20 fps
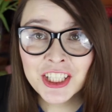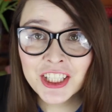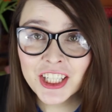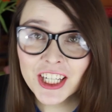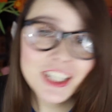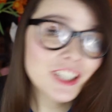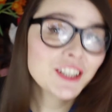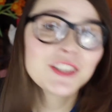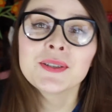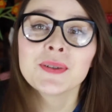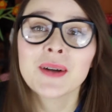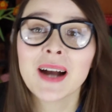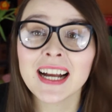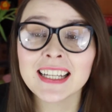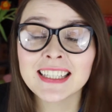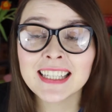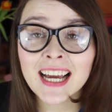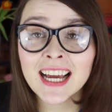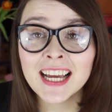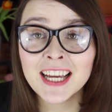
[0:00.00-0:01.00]
Cześć, tu
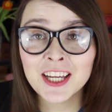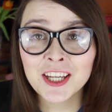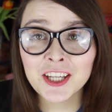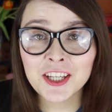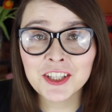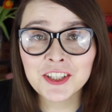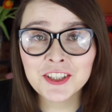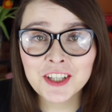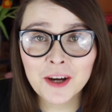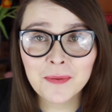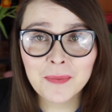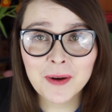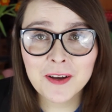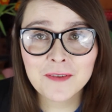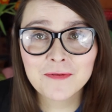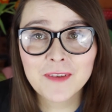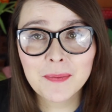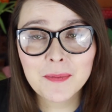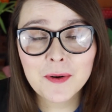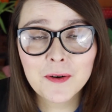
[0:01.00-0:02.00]
Ania i dzisiaj
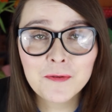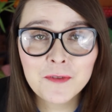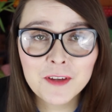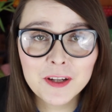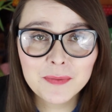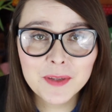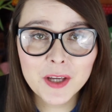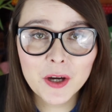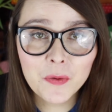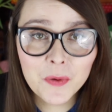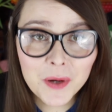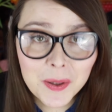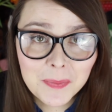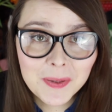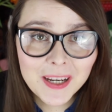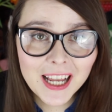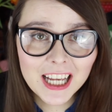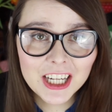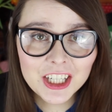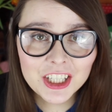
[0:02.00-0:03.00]
opowiem Wam o filmie
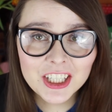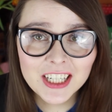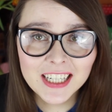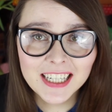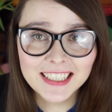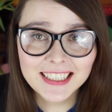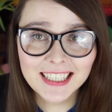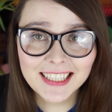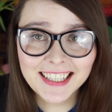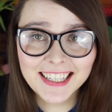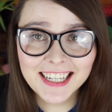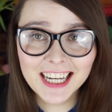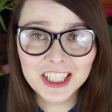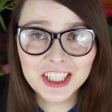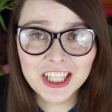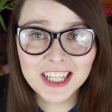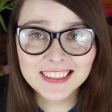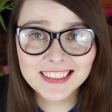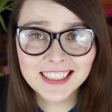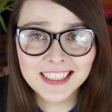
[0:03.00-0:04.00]
Whiplash Daniela
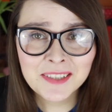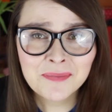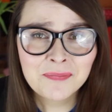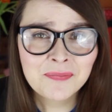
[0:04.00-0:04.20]
Chazelle.